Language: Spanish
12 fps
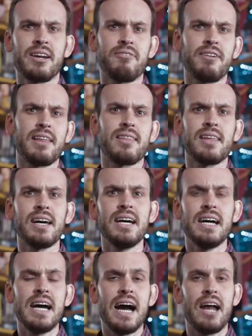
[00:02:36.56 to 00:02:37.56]
referencia
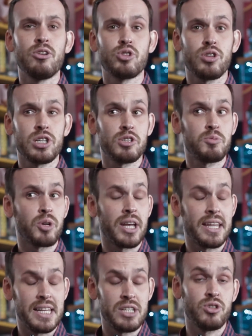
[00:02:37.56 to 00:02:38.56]
a los sucesos,
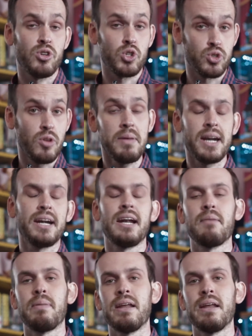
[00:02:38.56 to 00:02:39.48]
porque de hecho los nombran en la